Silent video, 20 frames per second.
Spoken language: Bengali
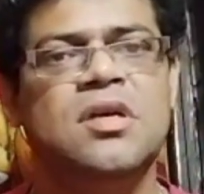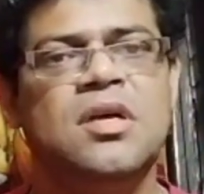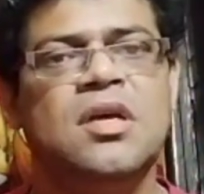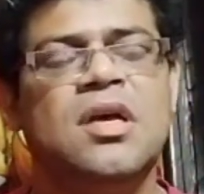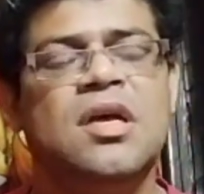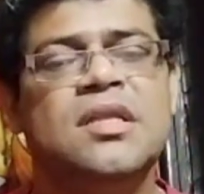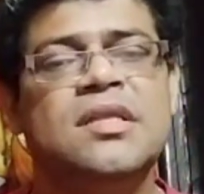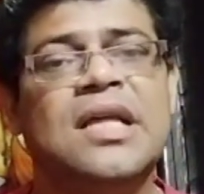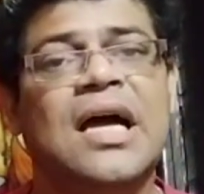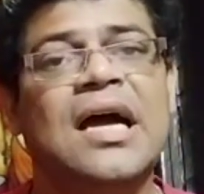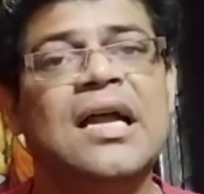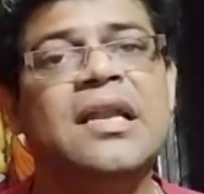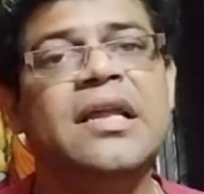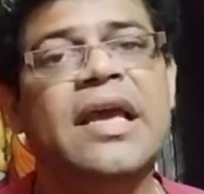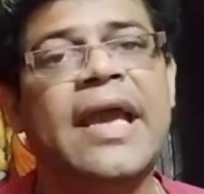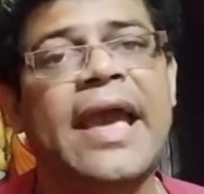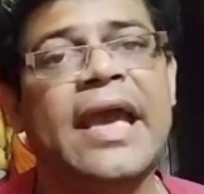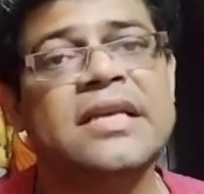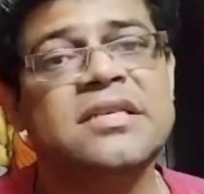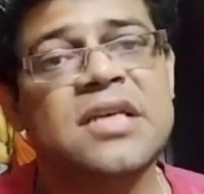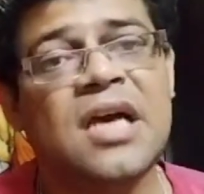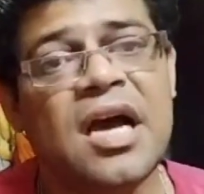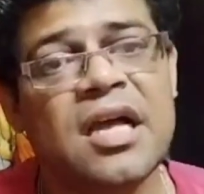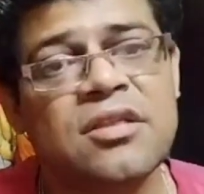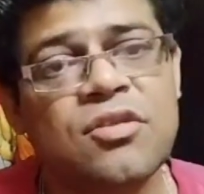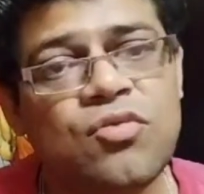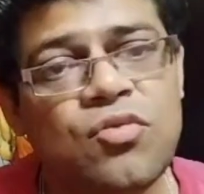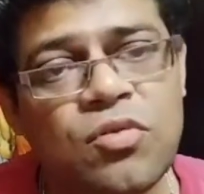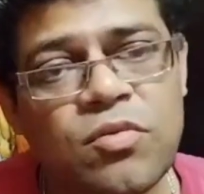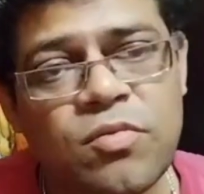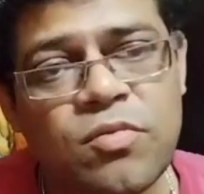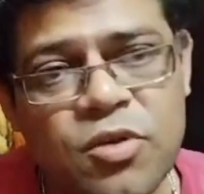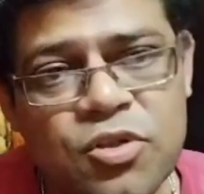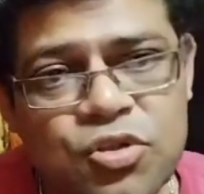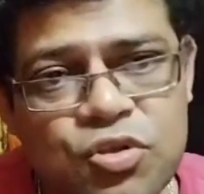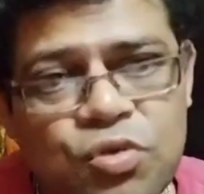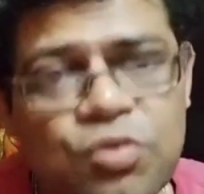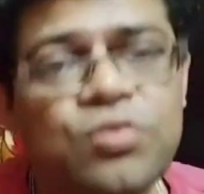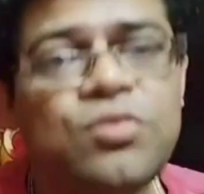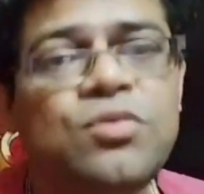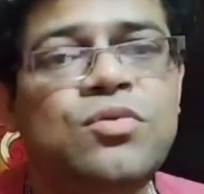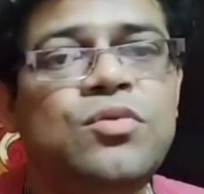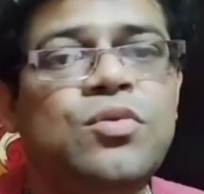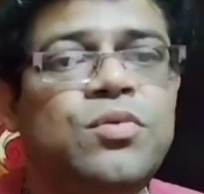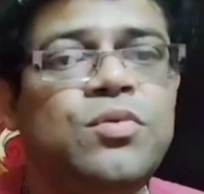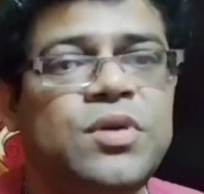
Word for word: তাহলে সতেরো বছর ধরে